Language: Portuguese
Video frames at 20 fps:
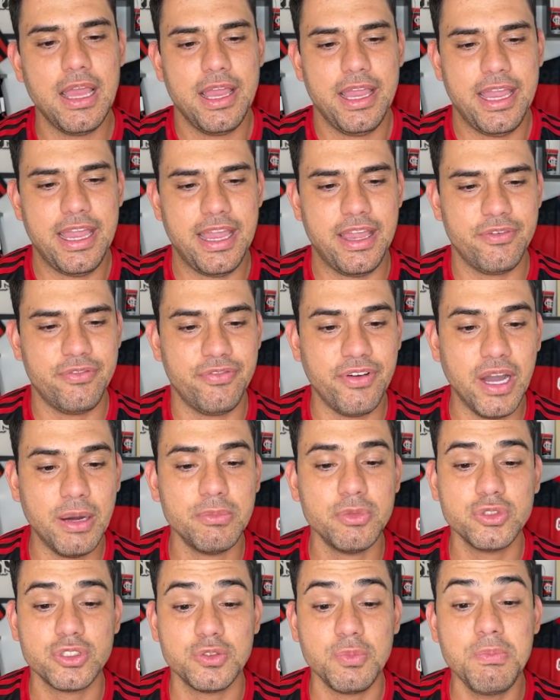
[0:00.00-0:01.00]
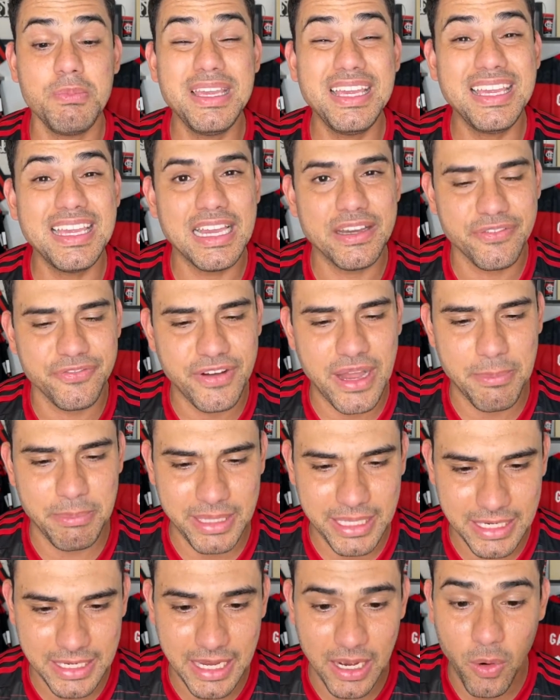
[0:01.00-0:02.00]
É, vamos, minha
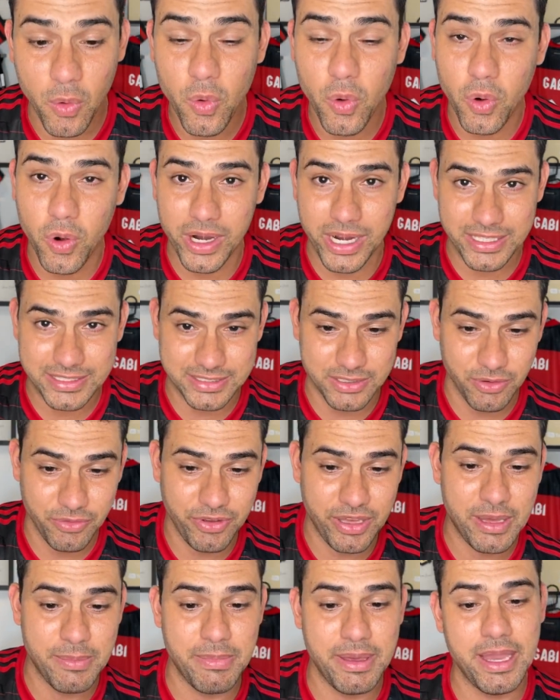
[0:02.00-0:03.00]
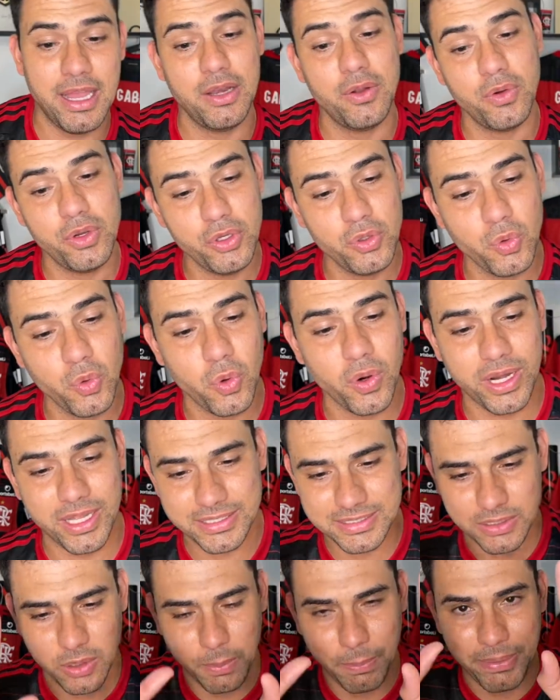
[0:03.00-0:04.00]
família. Um coração vermelho e um
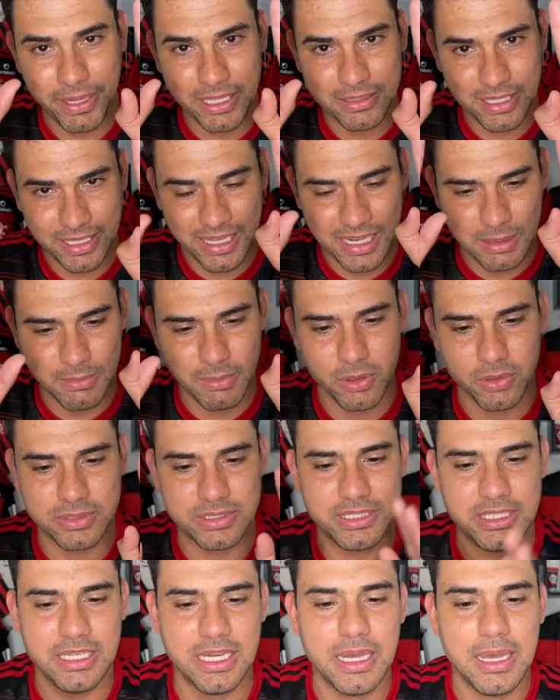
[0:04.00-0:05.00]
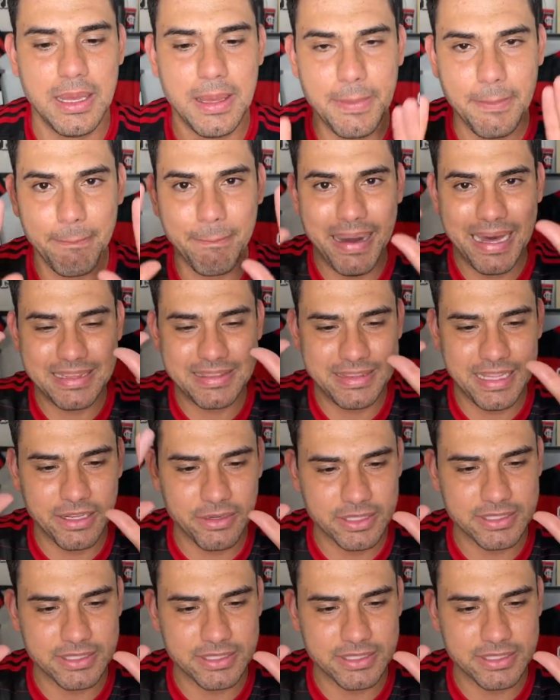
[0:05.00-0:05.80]
coração preto, aquela mãozinha batendo